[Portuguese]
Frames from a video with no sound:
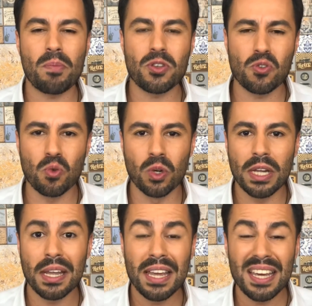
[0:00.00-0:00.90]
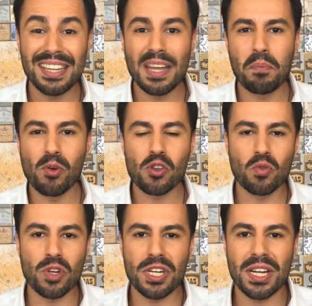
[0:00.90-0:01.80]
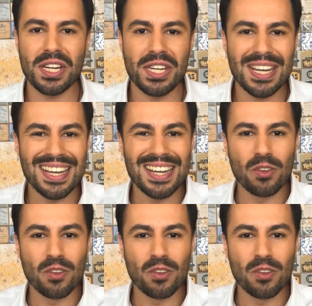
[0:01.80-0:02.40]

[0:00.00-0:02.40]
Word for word: absurda e depois no dia a dia,